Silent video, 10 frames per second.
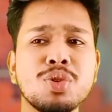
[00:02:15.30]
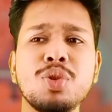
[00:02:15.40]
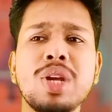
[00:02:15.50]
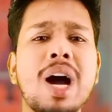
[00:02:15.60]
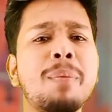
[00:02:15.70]

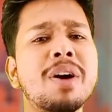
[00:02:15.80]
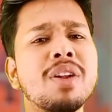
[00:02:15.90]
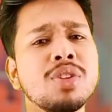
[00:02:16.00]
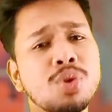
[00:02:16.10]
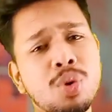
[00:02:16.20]
तो यहाँ
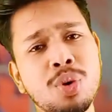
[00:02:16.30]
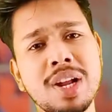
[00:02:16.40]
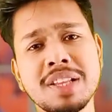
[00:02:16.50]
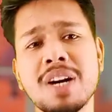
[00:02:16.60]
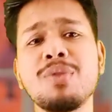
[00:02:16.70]
पर जो
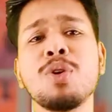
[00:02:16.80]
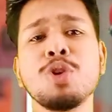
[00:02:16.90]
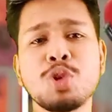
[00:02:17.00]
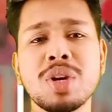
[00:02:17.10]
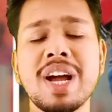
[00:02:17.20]
होना था वो
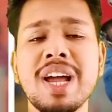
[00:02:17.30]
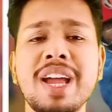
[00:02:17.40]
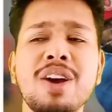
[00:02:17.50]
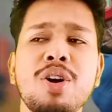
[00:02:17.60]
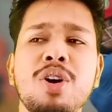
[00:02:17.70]
हो चुका
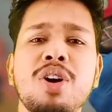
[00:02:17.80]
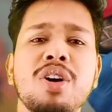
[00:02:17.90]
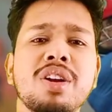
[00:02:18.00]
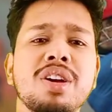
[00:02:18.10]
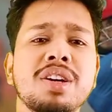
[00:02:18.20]
है
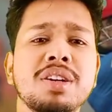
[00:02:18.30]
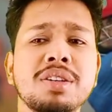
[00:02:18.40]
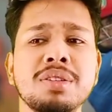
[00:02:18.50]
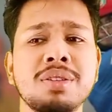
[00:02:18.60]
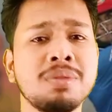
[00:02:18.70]
और
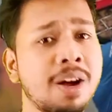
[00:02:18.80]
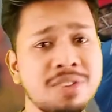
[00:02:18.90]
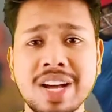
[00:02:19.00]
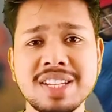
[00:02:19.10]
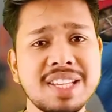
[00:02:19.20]

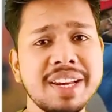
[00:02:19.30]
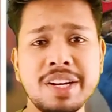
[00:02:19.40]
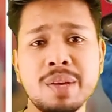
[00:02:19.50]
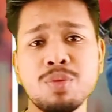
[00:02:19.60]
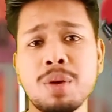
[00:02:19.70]
अफगानिस्तान
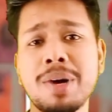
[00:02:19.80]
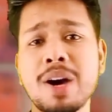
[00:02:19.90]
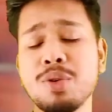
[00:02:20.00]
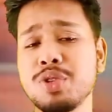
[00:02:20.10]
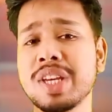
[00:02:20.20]
की टीम तो
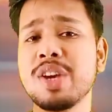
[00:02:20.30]
बाहर हो